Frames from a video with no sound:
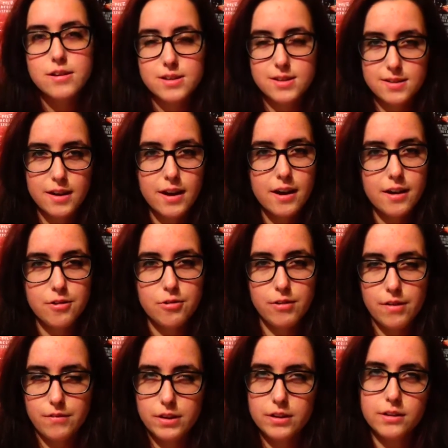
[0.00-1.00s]
Se
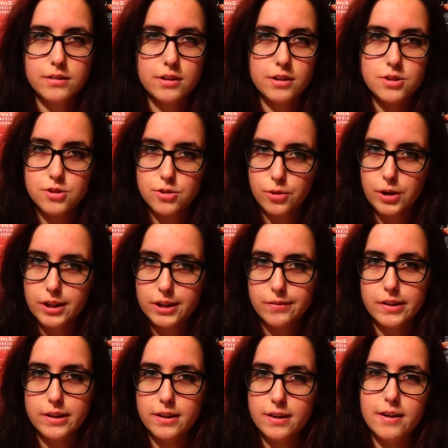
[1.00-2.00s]
non avete intenzione di
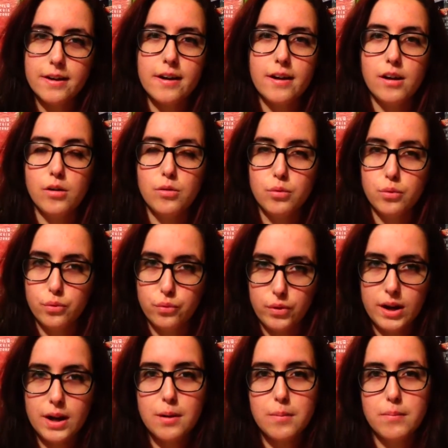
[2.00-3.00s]
vedere un
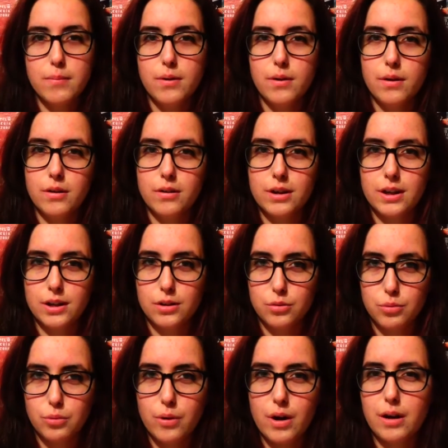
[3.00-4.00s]
film che
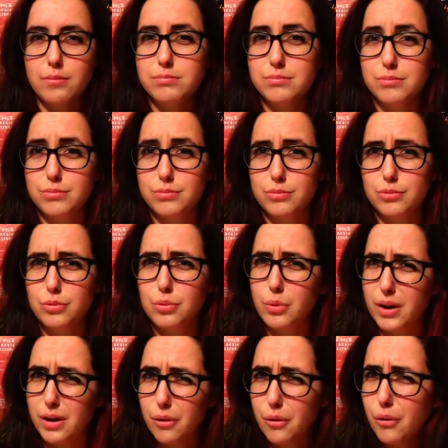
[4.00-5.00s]
dura
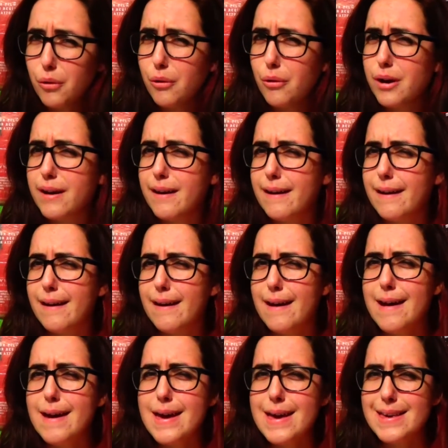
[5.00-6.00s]
due
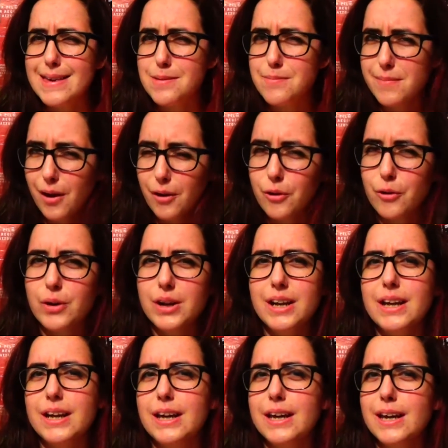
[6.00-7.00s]
ore, in bianco e
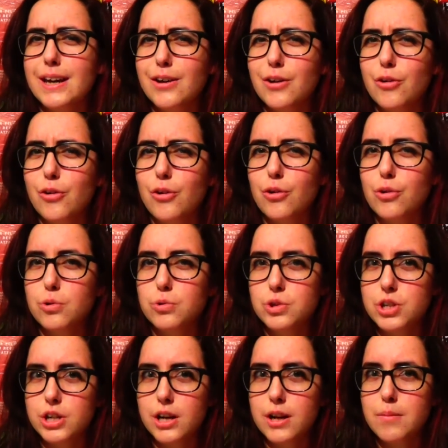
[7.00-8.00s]
nero, con
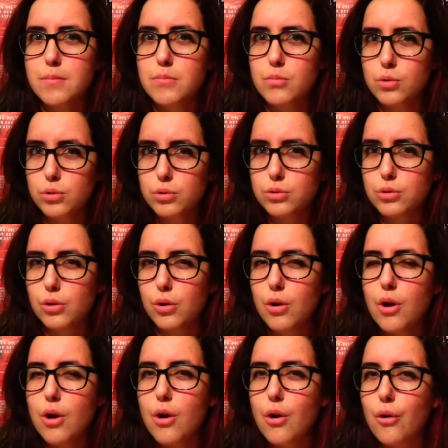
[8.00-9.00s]
scene molto
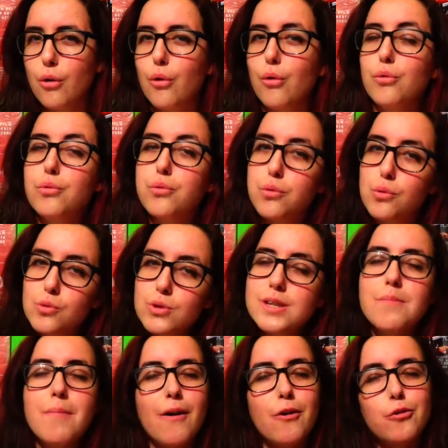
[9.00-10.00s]

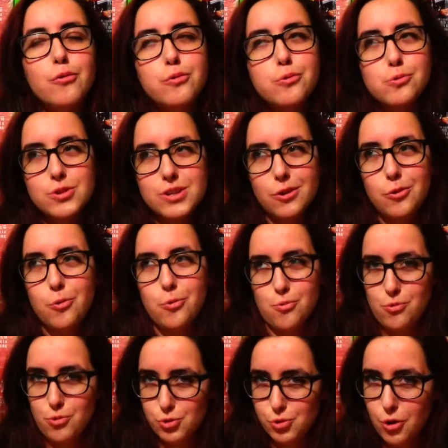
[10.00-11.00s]
confuse, ma confuse con
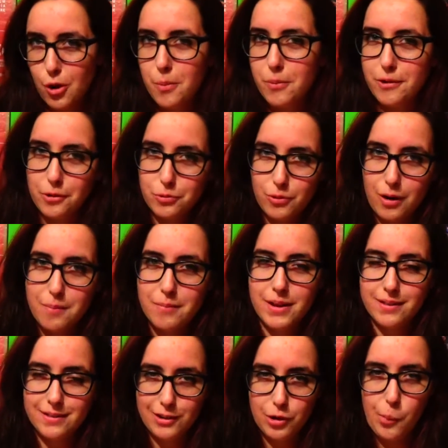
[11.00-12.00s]
uno scopo
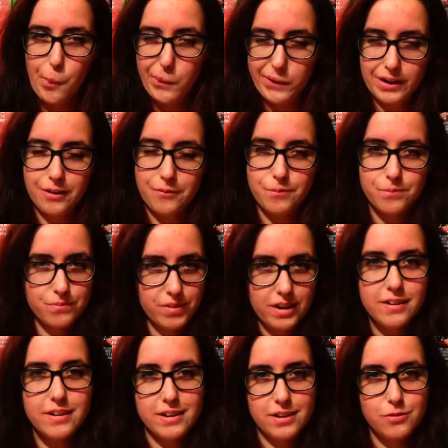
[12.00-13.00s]
naturalmente, non perché
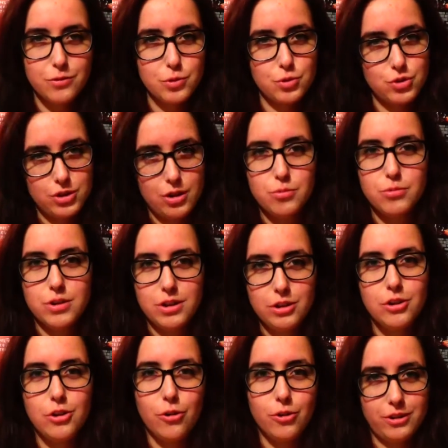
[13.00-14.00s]
Fellini fosse un
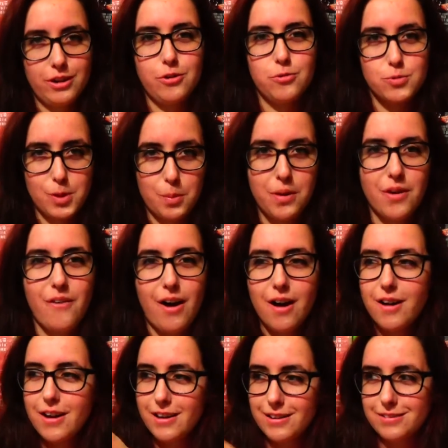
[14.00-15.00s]
idiota che non sapeva
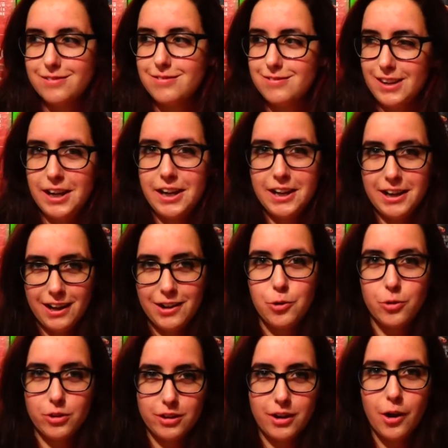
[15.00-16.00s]
tenere in
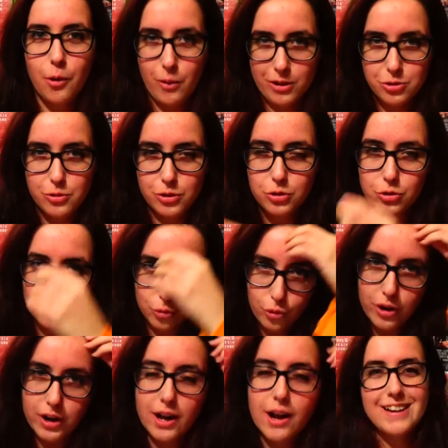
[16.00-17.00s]
ordine quattro
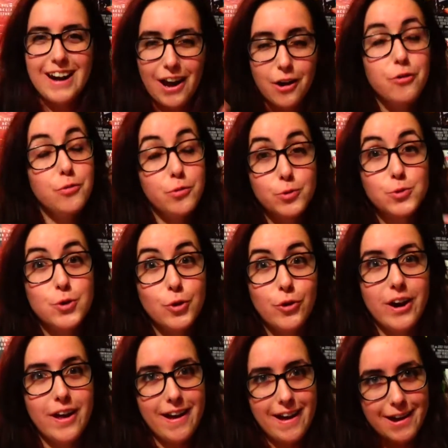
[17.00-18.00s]
attori. La
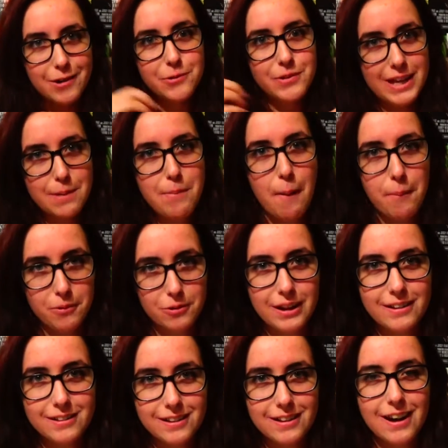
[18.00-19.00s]
confusione è un tema
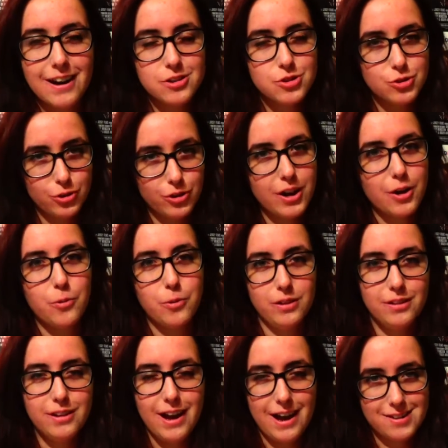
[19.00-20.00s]
portante della storia,
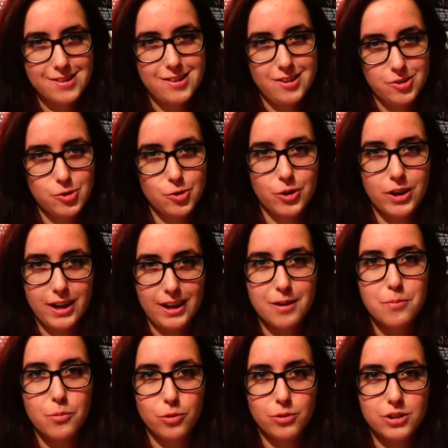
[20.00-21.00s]
quindi ha senso che
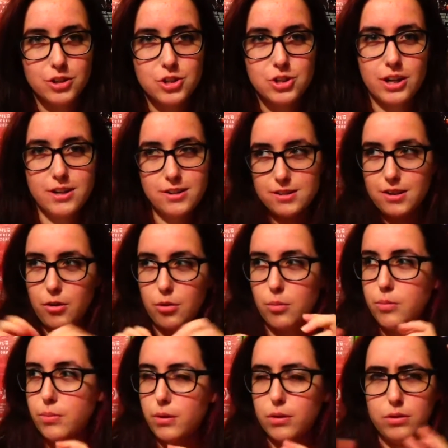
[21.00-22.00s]
molte scene siano
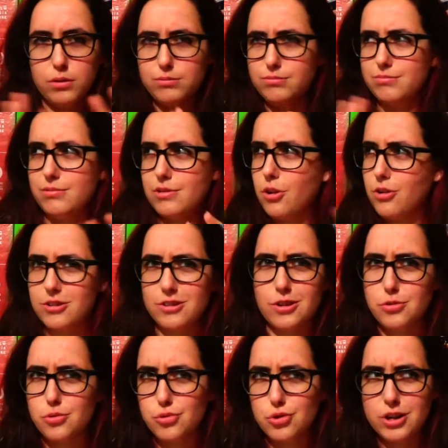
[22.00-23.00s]
un po'... Cosa
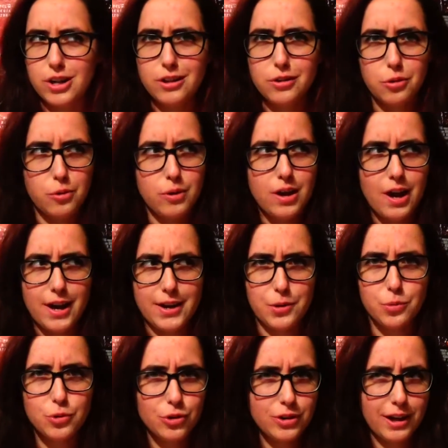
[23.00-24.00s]
sta succedendo qui?
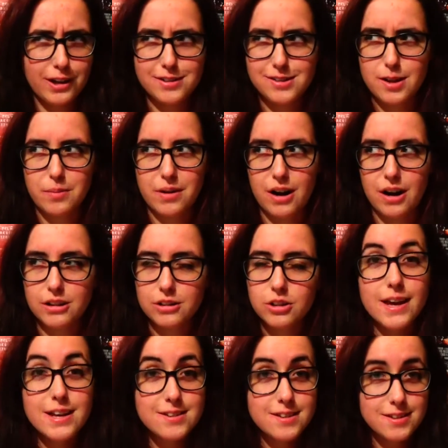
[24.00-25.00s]
Aiuto, chi è che sta parlando?
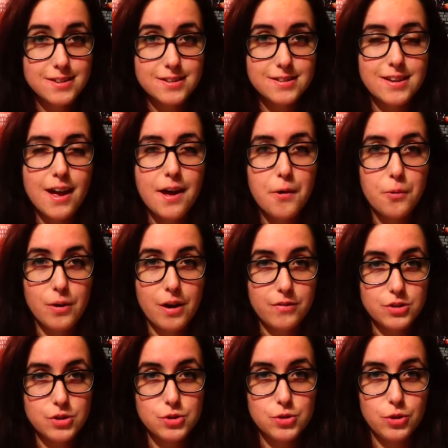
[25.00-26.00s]
Esiste una
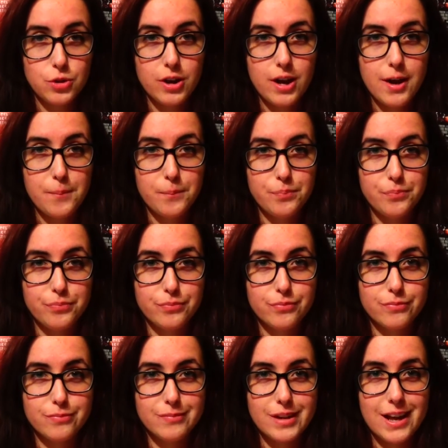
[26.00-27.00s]
versione
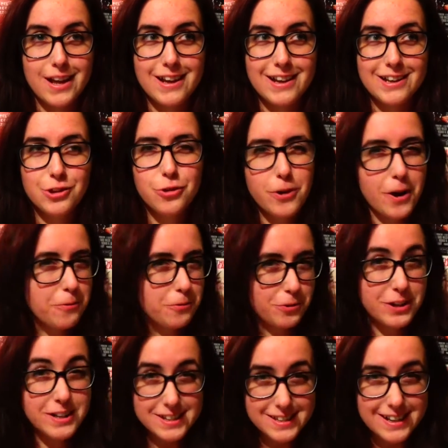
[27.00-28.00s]
non
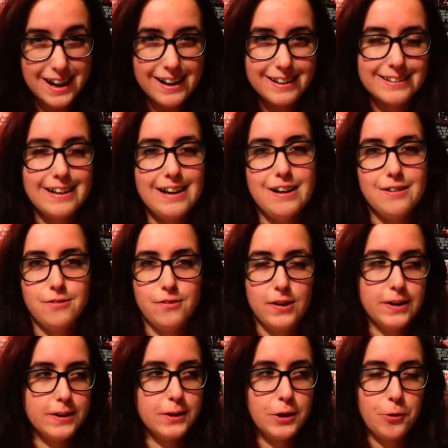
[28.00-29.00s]
autorizzata,
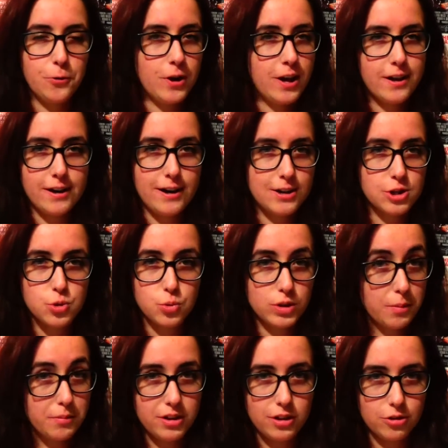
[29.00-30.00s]
Fellini non era
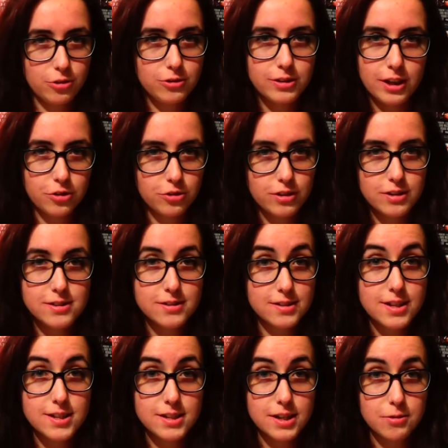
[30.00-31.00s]
assolutamente contento
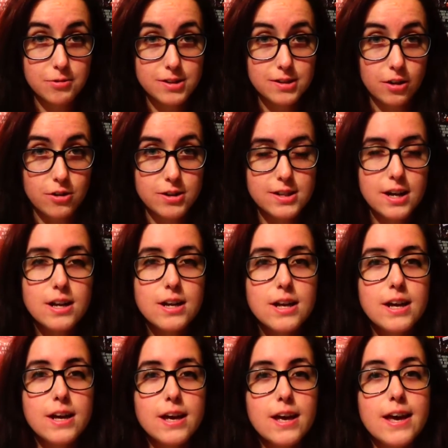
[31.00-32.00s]
dell'esistenza di questa cosa,
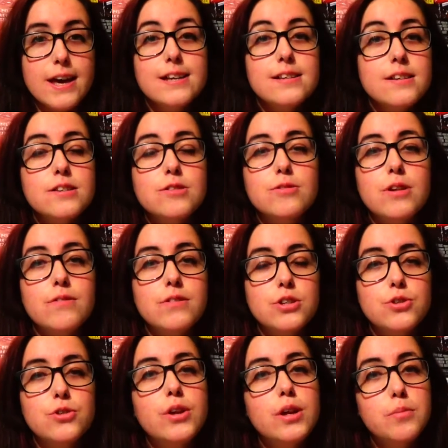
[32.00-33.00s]
esiste una
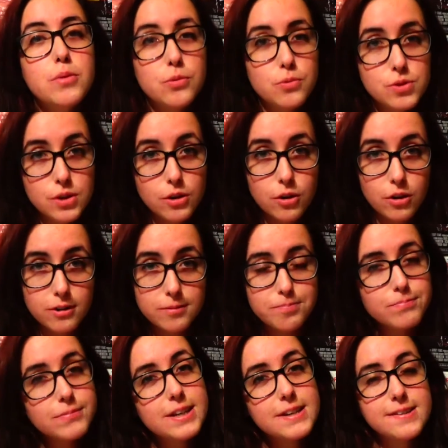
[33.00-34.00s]
versione musical
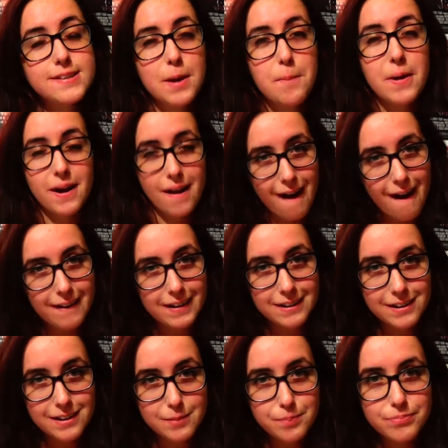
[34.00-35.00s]
che si chiama
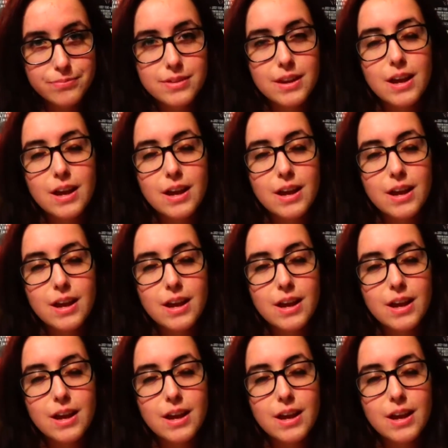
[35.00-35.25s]
Nine.